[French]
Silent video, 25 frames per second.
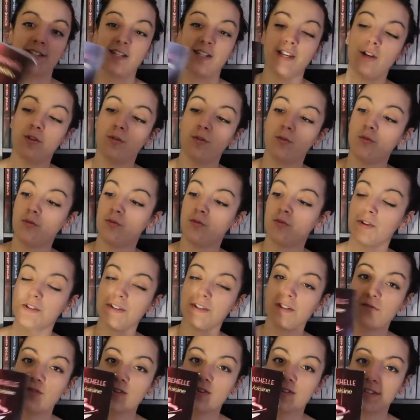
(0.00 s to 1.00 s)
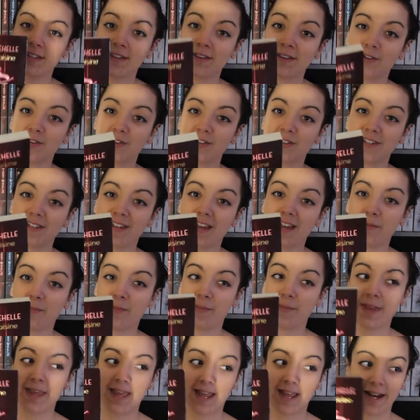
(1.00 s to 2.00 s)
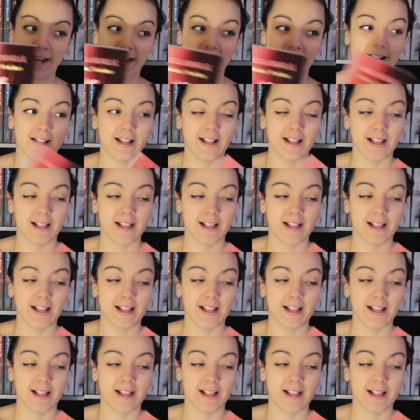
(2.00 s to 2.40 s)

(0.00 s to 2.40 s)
J'ai lu Voisin-Voisine d'Angela BL.